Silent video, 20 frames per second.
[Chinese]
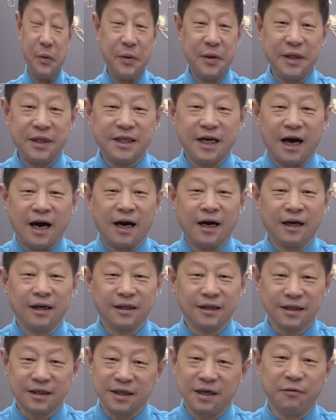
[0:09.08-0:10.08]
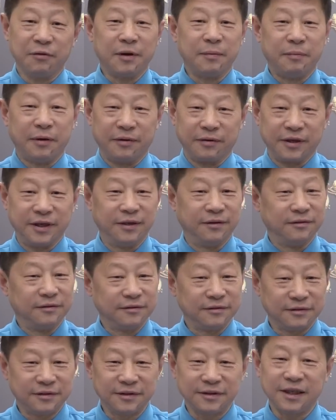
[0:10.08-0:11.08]
推墙，各位朋友，
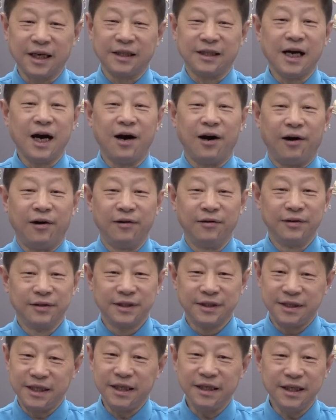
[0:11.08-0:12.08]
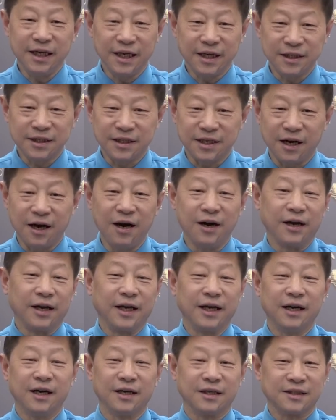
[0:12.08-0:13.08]
大家好，今天是二
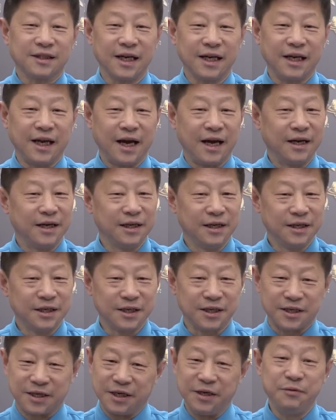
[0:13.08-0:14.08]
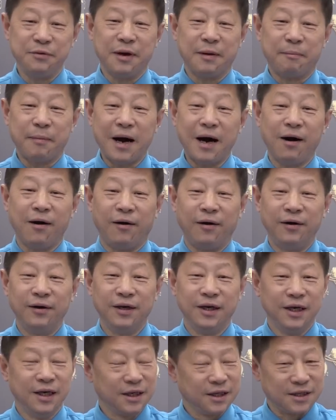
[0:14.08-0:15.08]
零二三年十一月八号，
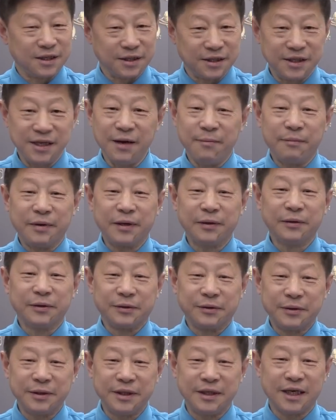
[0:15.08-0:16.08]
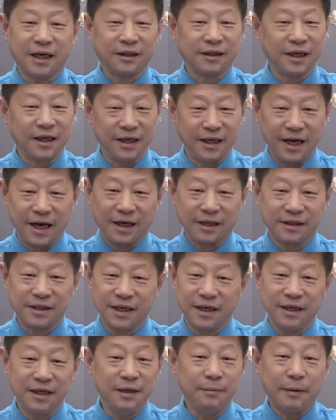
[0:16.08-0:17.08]
是《建民论推墙》的两
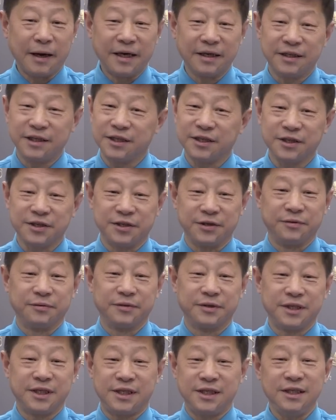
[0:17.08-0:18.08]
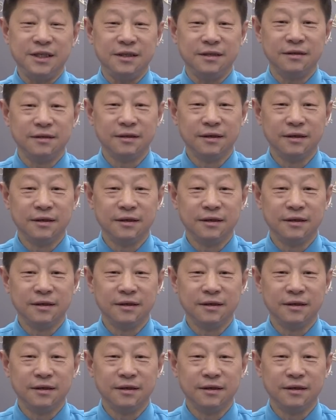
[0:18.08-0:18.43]
千一百七十九期。